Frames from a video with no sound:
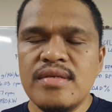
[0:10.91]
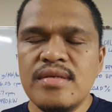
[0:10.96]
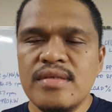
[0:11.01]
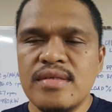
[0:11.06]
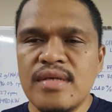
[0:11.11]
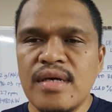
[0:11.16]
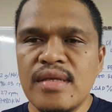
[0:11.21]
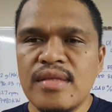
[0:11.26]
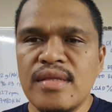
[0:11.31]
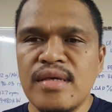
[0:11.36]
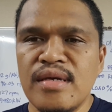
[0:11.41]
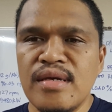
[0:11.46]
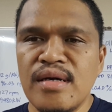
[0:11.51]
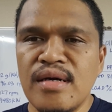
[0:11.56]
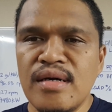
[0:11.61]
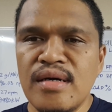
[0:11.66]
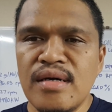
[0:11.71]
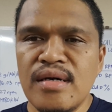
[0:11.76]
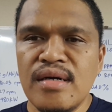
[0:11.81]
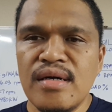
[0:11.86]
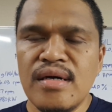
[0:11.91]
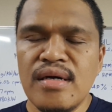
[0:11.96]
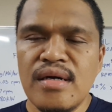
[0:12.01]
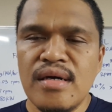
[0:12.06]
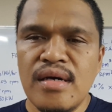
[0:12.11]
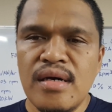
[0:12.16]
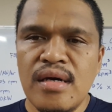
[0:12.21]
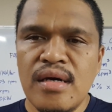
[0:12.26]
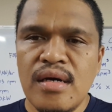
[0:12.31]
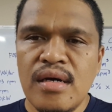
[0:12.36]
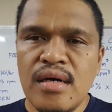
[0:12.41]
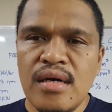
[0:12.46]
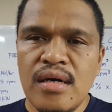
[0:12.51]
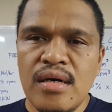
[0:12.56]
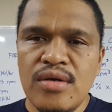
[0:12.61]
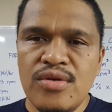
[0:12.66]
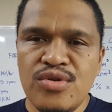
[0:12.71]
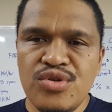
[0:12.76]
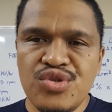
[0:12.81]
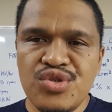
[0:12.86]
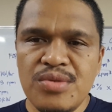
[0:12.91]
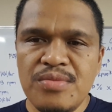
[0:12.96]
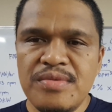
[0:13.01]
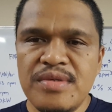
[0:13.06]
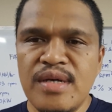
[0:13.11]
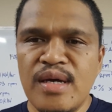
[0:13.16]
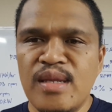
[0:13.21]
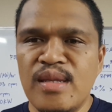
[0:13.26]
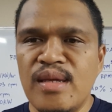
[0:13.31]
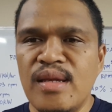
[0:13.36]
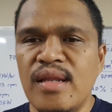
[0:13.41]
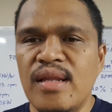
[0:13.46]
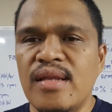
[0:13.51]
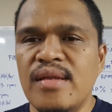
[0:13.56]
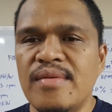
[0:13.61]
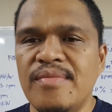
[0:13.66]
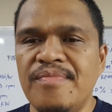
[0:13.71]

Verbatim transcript: sa ating uh, YouTube channel.